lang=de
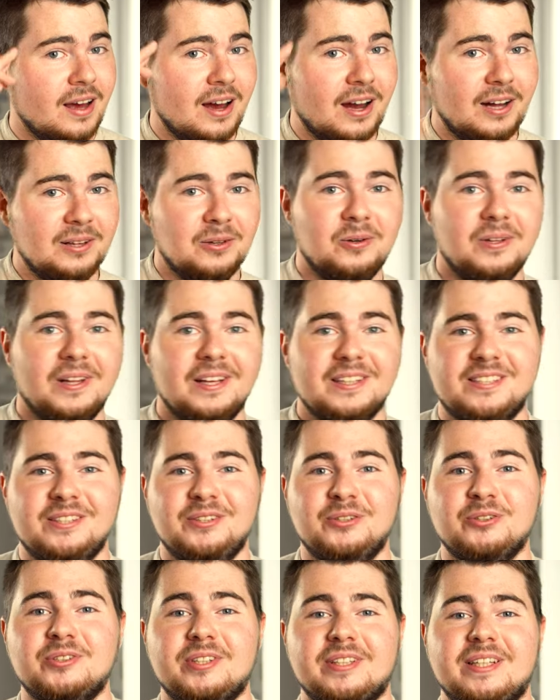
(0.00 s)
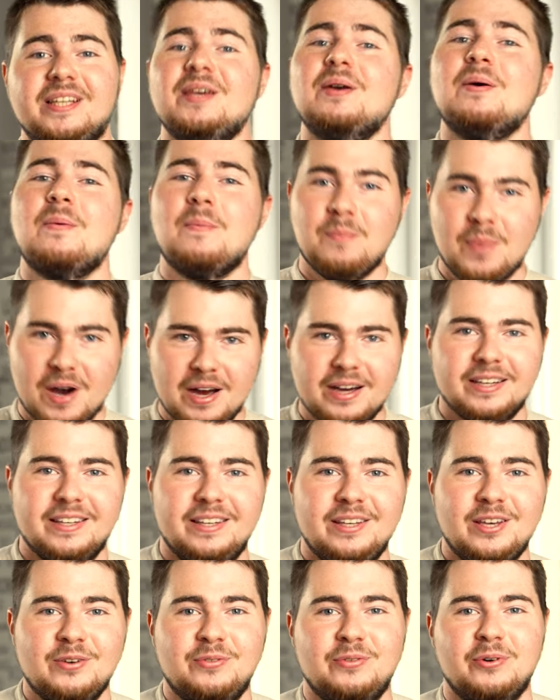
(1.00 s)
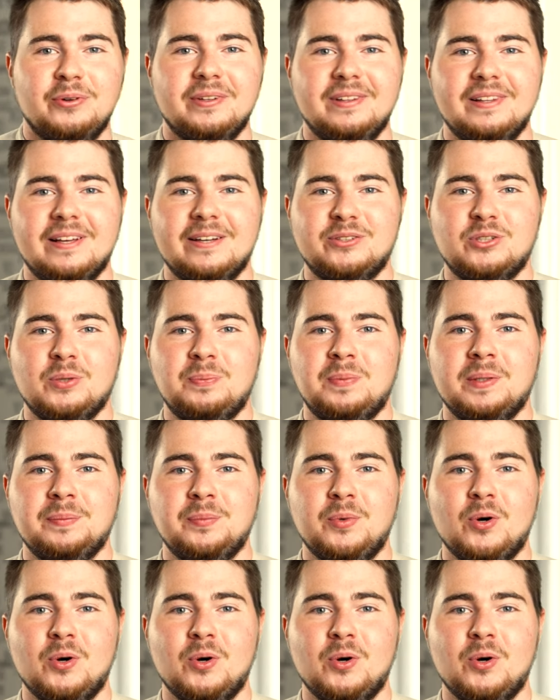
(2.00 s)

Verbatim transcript: Hallo Glasindustrie, Marc hier von Glass Open